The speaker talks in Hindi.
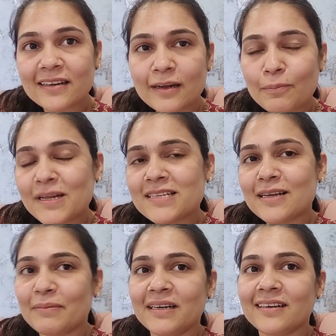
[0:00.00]
लग रहे हैं प्लीज़
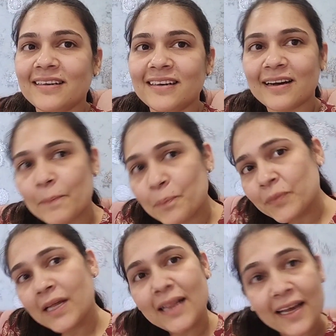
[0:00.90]
कमेंट करना
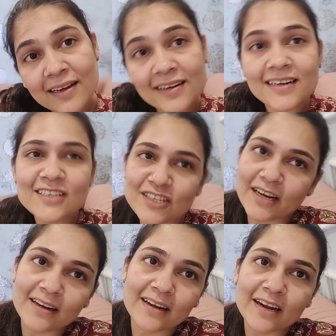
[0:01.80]
लाइक करना
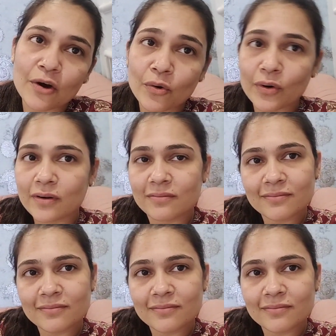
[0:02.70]
शेयर करना और